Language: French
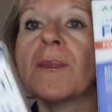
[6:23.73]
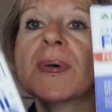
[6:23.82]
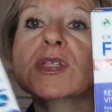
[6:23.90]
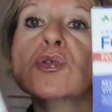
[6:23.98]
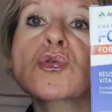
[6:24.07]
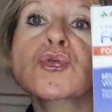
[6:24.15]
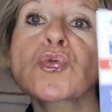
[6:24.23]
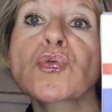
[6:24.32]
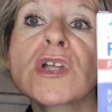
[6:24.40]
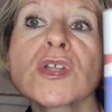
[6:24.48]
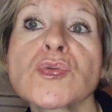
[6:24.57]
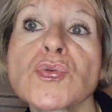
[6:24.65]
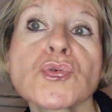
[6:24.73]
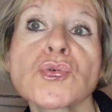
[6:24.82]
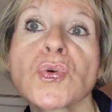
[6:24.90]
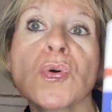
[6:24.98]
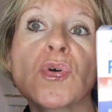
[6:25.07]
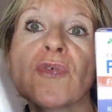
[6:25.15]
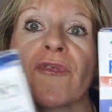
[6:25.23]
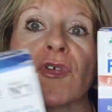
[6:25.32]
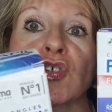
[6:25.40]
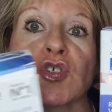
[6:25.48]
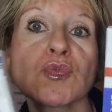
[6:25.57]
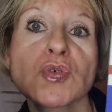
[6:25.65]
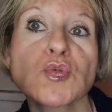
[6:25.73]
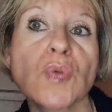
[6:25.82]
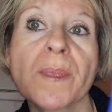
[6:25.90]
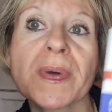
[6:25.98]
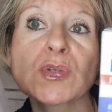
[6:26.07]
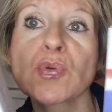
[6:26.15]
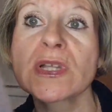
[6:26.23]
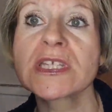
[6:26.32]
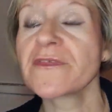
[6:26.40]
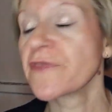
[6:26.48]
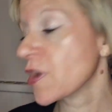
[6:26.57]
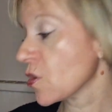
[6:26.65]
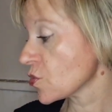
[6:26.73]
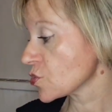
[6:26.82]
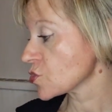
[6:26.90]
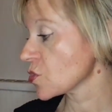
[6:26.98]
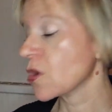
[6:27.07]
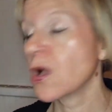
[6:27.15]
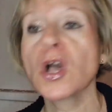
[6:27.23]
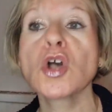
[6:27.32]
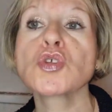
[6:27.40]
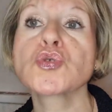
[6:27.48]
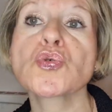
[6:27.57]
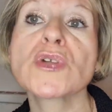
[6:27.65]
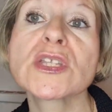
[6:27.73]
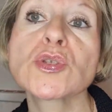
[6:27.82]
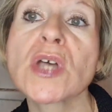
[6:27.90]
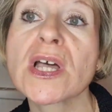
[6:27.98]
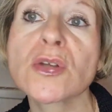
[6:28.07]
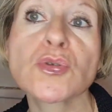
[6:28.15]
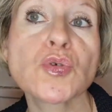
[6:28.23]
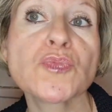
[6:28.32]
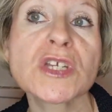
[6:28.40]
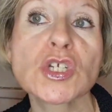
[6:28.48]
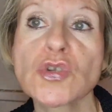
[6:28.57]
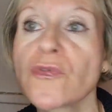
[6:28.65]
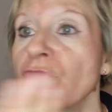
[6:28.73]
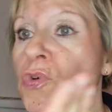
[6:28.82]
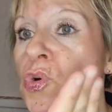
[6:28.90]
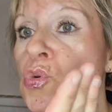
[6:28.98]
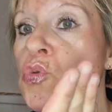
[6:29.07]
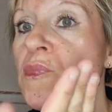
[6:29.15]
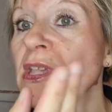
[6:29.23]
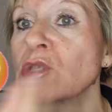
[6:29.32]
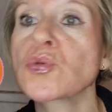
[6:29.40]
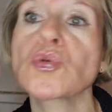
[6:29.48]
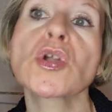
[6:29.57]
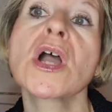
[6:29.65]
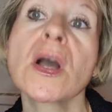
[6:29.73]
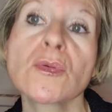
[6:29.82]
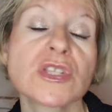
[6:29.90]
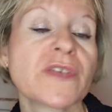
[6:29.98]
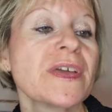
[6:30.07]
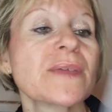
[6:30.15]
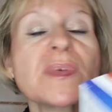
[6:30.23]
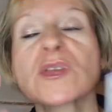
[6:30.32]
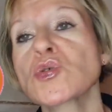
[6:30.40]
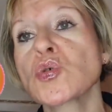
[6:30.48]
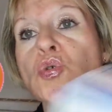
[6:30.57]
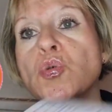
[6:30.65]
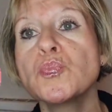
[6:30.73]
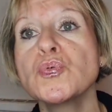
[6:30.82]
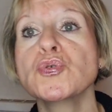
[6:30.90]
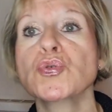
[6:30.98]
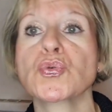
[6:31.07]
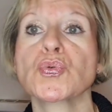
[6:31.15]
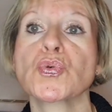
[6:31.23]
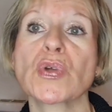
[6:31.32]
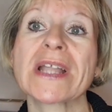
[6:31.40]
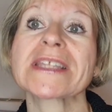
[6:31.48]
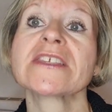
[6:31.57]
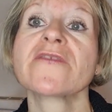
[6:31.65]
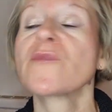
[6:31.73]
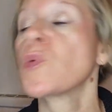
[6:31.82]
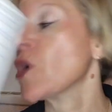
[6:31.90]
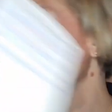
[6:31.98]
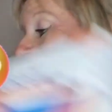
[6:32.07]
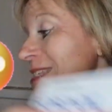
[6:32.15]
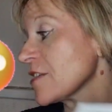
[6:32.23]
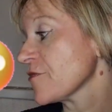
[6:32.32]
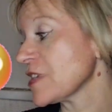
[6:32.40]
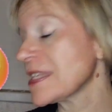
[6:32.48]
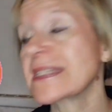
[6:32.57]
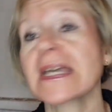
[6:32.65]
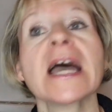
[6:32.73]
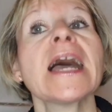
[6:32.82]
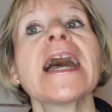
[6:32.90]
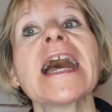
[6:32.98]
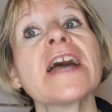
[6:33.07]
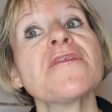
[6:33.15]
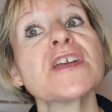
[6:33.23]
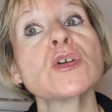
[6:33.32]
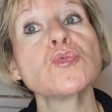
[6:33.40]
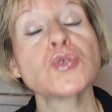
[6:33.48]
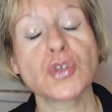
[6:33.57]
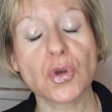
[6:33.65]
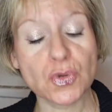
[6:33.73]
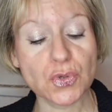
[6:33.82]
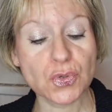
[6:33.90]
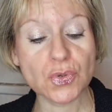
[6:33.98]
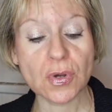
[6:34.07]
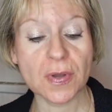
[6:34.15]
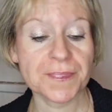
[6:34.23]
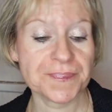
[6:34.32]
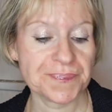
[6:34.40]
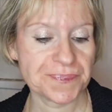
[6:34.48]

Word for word: parce qu'entre les deux, euh, franchement, je vois pas trop la différence sur l'état de mes cheveux ou mes ongles. C'est vrai que mes ongles poussent euh, relativement assez vite avec ou sans cure